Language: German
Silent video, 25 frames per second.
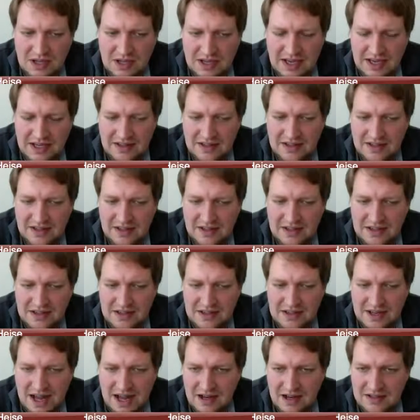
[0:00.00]
recht
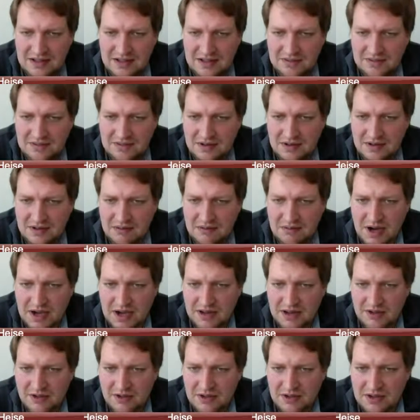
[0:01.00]
klare, äh,
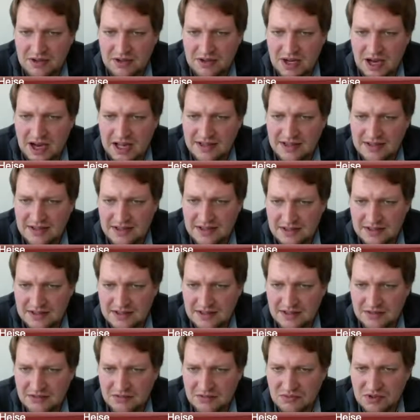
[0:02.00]
eindeutige
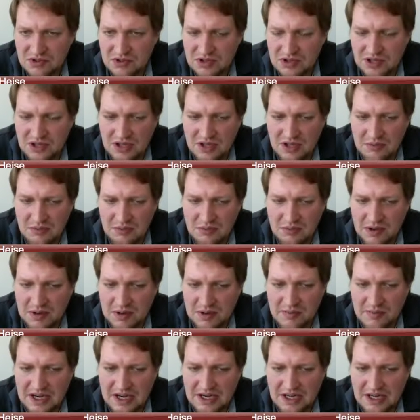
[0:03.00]
Ansätze, die äh,
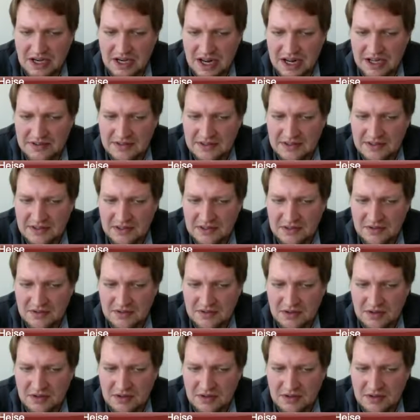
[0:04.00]
bei beiden gleich sind.